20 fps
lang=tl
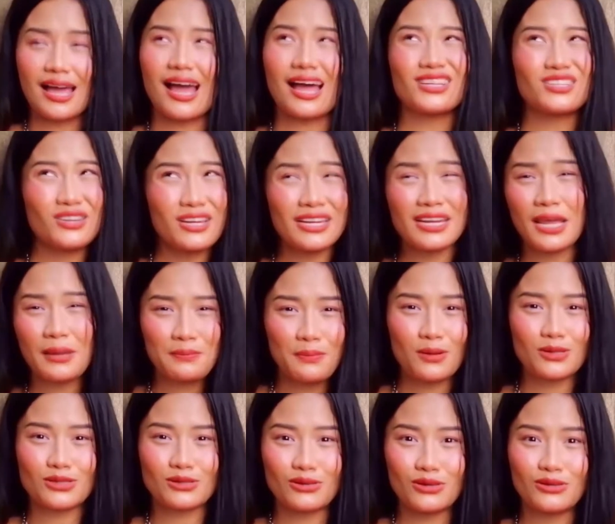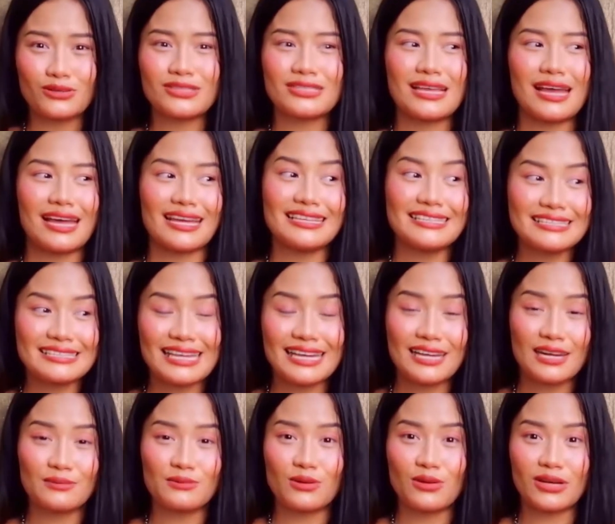Actually, na-post ko yun sa
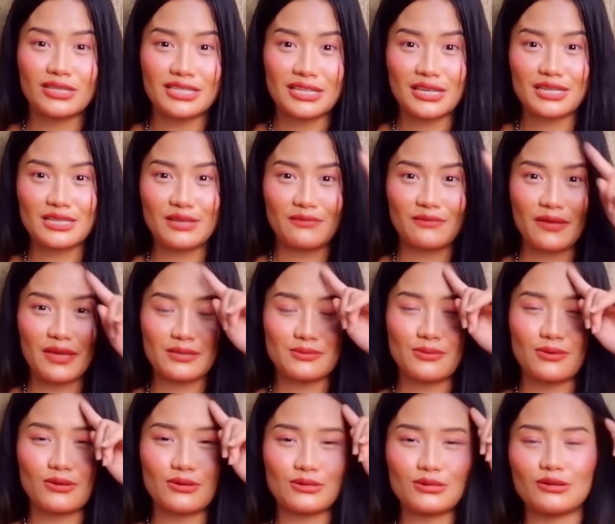Instagram ko at saka sa Facebook ko.